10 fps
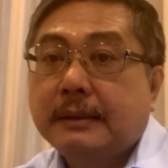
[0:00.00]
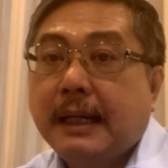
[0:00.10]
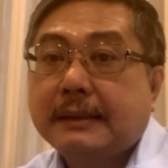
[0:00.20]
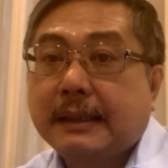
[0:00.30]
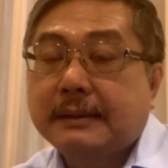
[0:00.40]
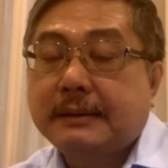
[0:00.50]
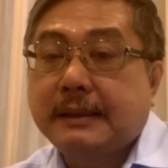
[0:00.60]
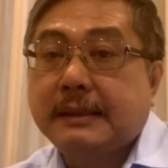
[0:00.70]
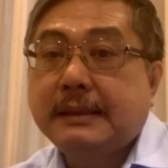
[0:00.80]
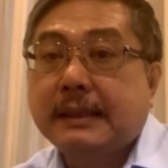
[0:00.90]
ถ้าตัด
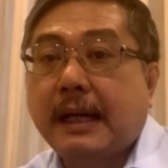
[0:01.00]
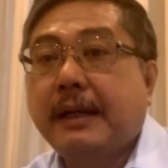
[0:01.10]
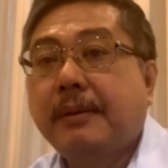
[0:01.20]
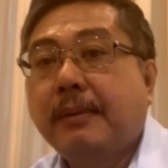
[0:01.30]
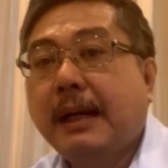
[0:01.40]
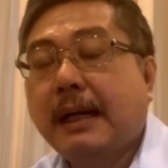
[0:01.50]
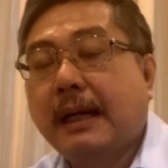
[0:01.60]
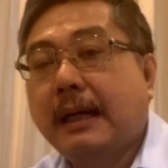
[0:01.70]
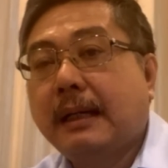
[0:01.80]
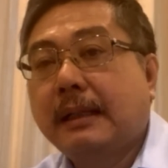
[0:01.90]
สินใจว่า
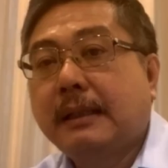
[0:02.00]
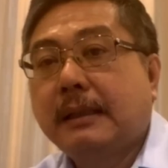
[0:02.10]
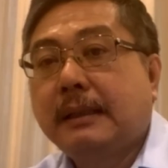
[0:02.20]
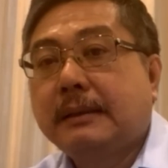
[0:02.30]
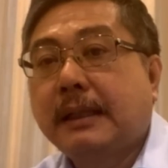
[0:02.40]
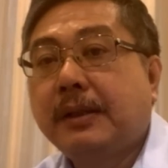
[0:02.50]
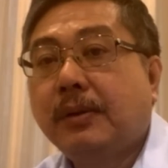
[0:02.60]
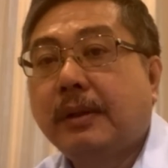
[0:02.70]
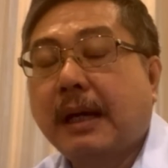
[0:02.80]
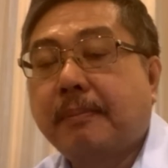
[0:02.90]
จะอ
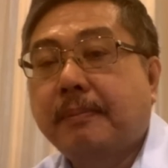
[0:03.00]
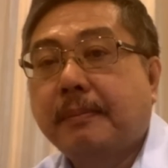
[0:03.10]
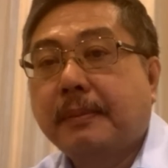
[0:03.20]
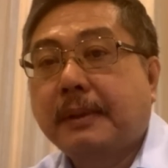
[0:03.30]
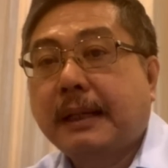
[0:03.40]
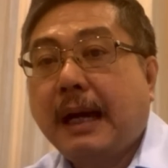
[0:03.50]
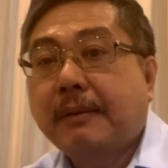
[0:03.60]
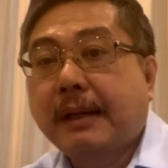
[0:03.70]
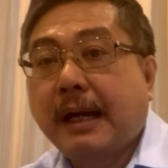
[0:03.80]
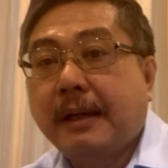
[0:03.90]
ยู่กับก้า
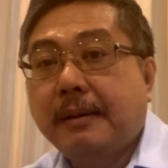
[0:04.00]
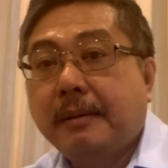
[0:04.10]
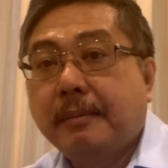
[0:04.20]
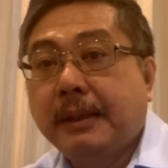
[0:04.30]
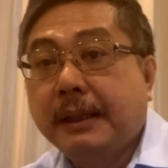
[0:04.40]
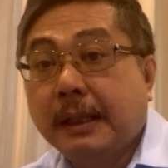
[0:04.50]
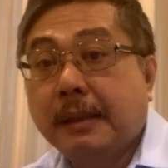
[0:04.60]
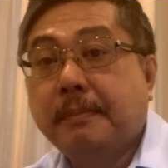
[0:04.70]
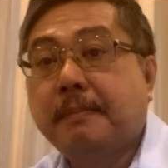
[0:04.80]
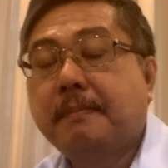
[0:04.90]
วไกลเหมือนเดิ
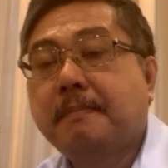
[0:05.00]
ม